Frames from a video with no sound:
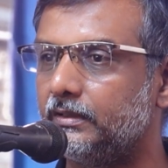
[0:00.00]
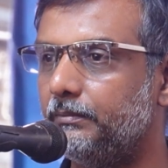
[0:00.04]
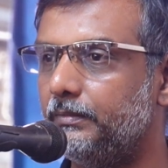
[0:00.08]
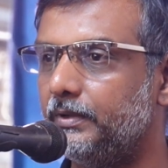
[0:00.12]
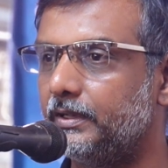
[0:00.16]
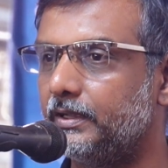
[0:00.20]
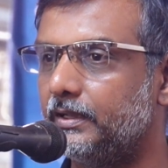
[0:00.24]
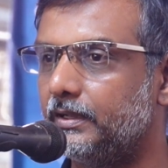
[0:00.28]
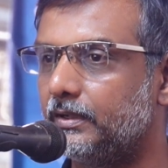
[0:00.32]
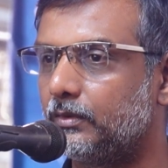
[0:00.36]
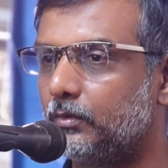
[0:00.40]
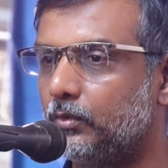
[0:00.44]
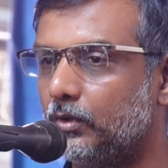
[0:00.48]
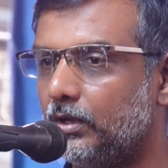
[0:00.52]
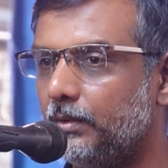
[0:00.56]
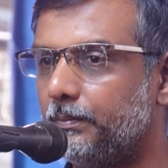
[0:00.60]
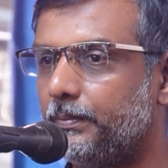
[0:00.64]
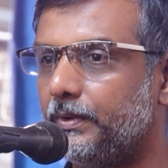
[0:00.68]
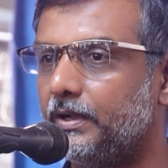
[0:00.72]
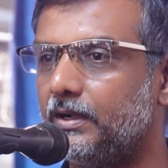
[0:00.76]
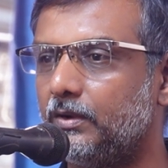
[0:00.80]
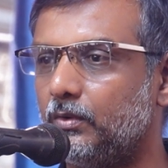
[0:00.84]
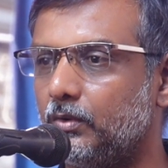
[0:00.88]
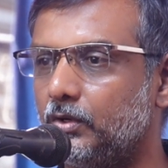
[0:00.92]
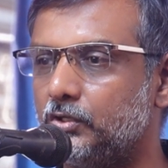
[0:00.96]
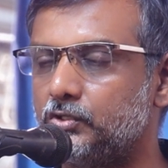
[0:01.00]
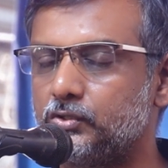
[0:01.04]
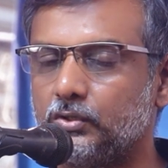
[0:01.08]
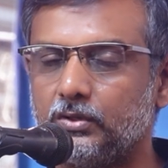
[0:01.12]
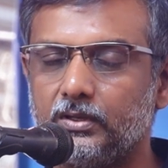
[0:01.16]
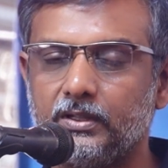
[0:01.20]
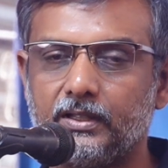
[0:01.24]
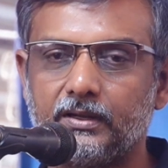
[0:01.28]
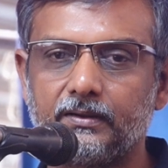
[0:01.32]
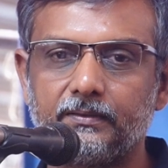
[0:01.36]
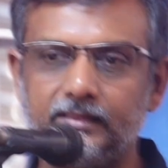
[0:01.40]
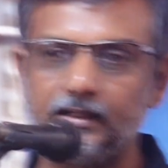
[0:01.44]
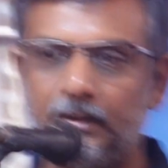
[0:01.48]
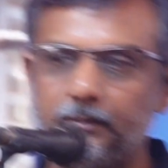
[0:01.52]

மிக குறிப்பாக சொன்னார்